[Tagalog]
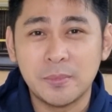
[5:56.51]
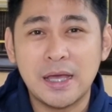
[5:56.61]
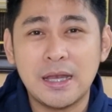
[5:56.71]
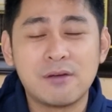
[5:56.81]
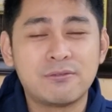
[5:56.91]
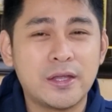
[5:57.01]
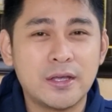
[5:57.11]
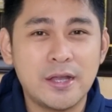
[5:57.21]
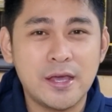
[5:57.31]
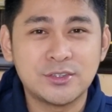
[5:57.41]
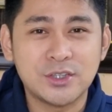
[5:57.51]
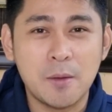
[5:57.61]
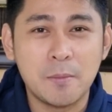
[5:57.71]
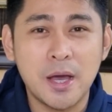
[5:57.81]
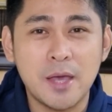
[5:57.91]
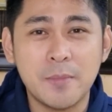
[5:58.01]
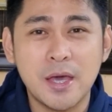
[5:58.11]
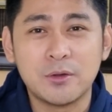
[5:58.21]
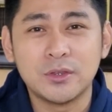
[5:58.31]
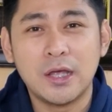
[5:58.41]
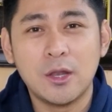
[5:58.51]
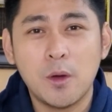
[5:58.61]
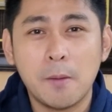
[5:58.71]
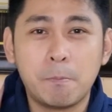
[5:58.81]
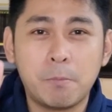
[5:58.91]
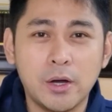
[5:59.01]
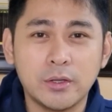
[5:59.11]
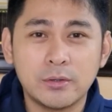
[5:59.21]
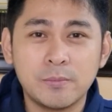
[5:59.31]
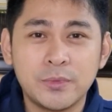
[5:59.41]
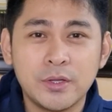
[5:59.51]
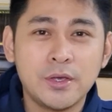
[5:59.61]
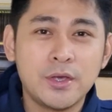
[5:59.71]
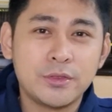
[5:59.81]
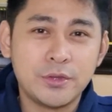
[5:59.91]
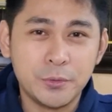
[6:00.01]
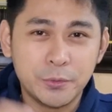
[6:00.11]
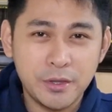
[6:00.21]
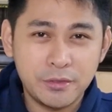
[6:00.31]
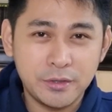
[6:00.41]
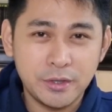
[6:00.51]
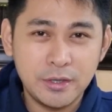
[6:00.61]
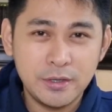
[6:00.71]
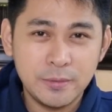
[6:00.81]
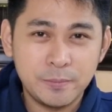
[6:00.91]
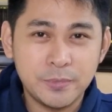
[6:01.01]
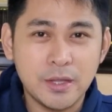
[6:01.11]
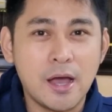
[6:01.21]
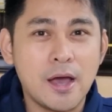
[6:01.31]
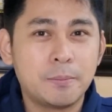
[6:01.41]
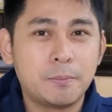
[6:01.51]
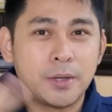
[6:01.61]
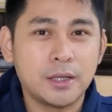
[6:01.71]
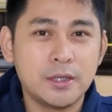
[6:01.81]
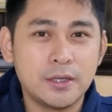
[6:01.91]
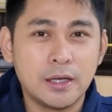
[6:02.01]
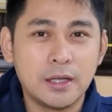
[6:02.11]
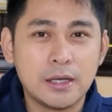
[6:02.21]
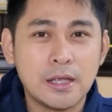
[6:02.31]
Dahil ang final exam ay merong dalawang part, theoretical at practical.